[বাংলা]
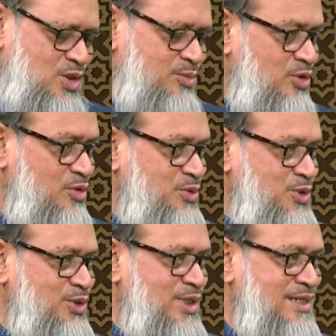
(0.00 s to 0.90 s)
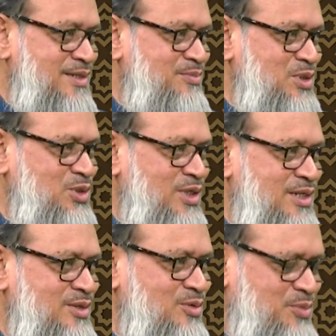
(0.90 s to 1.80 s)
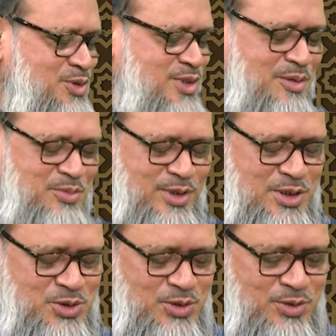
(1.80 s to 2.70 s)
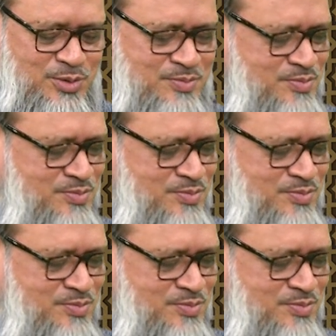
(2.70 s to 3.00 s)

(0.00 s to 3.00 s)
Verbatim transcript: সময় উপযোগী বিষয়ের উপস্থাপনার জন্য